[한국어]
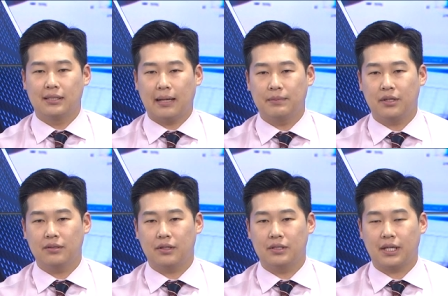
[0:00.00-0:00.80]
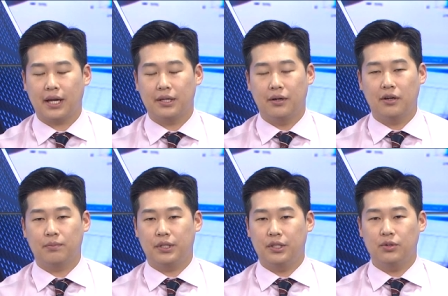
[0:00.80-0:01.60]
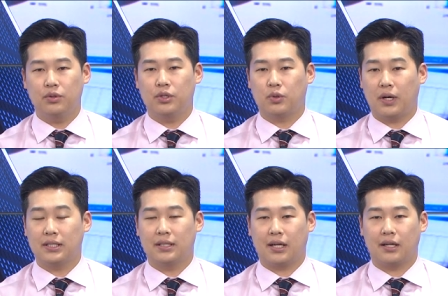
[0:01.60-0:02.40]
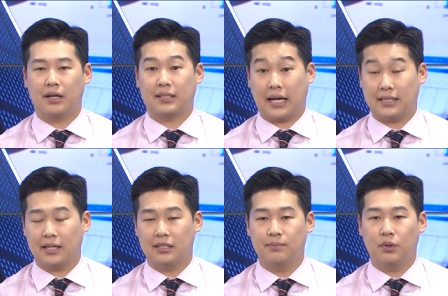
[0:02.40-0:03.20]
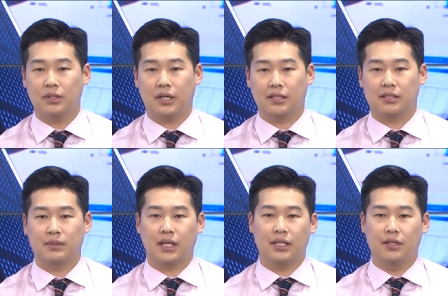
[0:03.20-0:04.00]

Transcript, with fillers: 삼성전자의 영업이익률이 좋아진다는 것이 가장 큰 포인트인 것 같습니다.